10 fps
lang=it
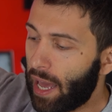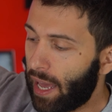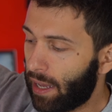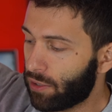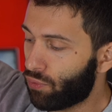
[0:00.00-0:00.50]

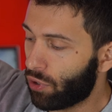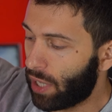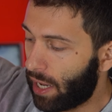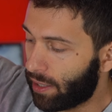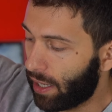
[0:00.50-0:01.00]
e
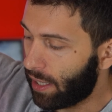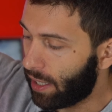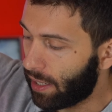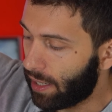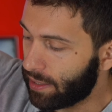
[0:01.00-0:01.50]
svuotate
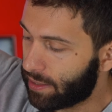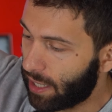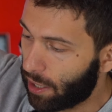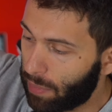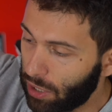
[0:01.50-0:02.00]
il
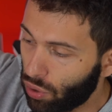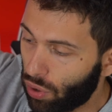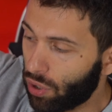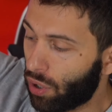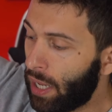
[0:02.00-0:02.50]

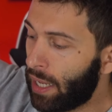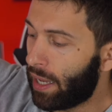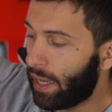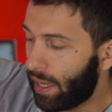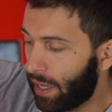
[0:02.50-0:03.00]
serbatoio.
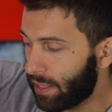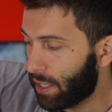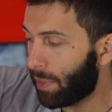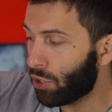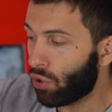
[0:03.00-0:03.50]
Eh,
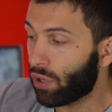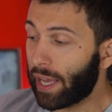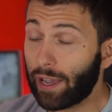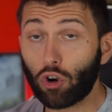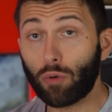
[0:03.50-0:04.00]
serbatoio
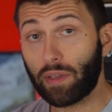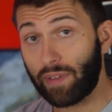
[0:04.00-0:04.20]
che come i